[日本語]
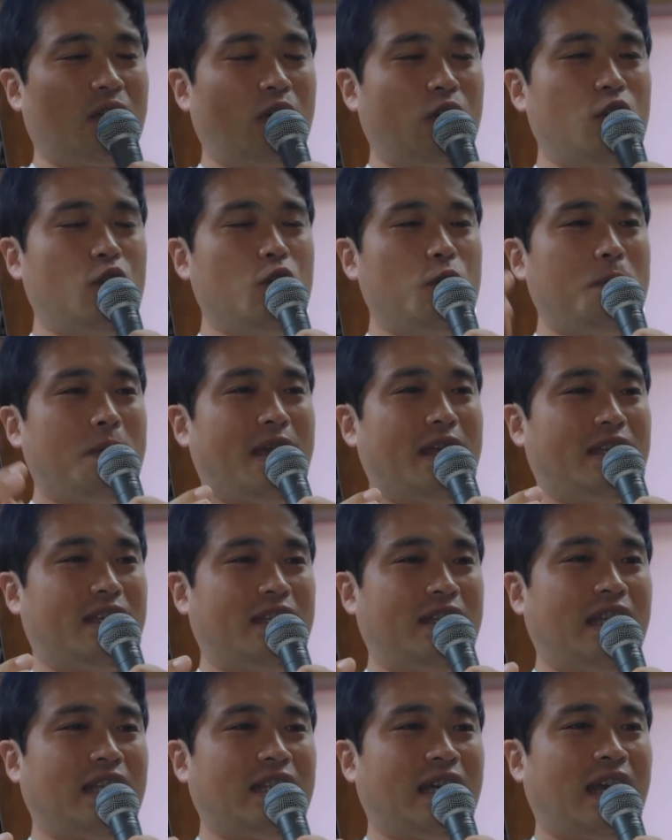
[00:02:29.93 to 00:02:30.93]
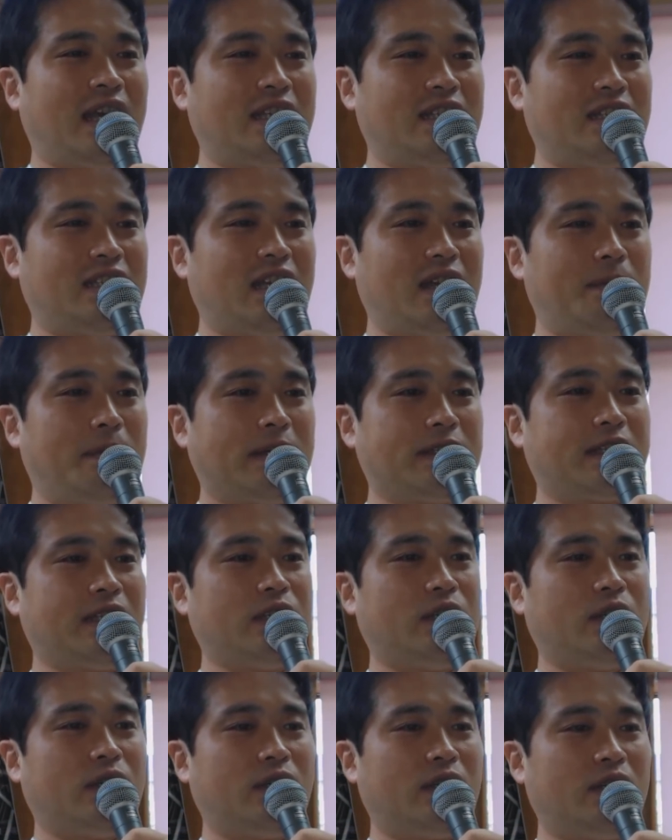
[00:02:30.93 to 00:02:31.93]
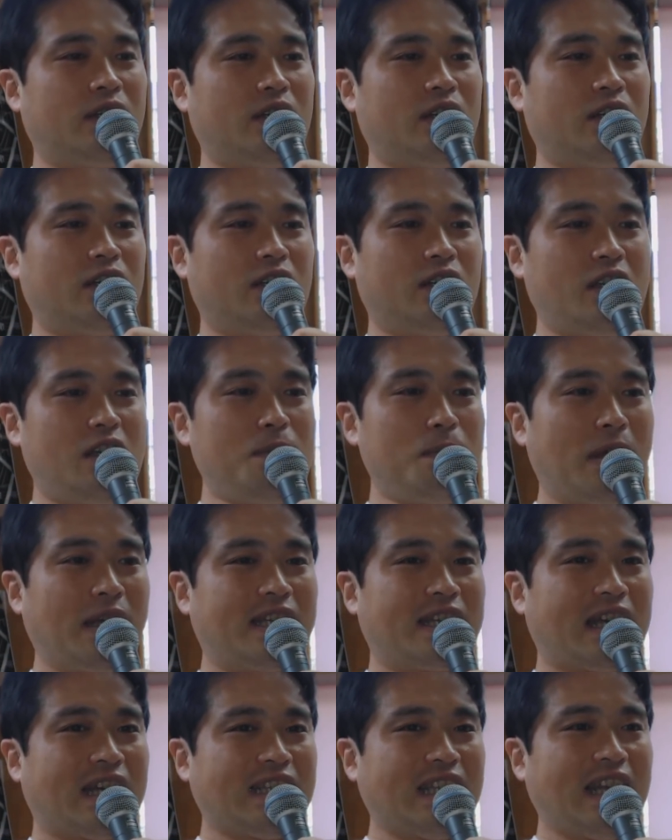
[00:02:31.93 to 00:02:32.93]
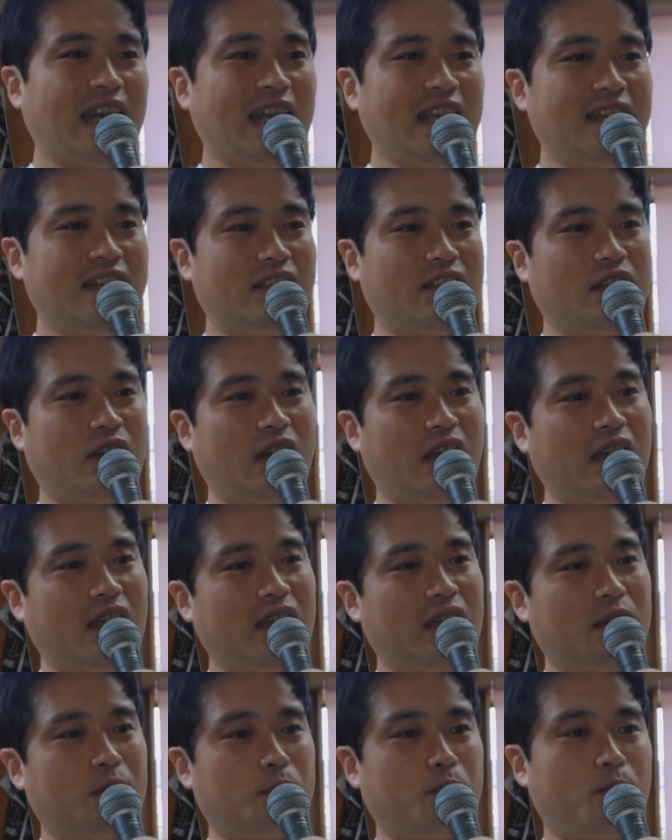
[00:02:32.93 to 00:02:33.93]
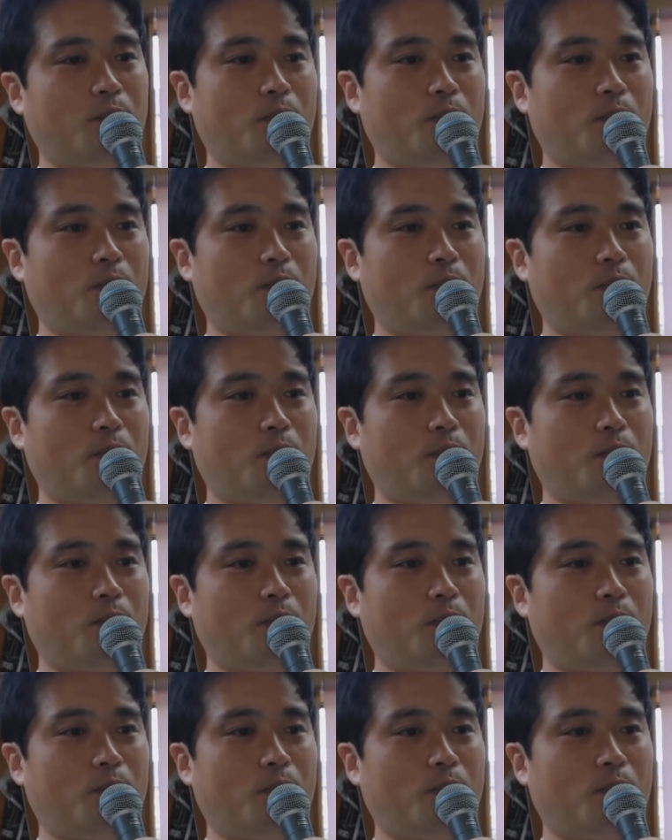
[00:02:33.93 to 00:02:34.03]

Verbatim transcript: この有名人だって話になりますけど、今仕方ないんですよね。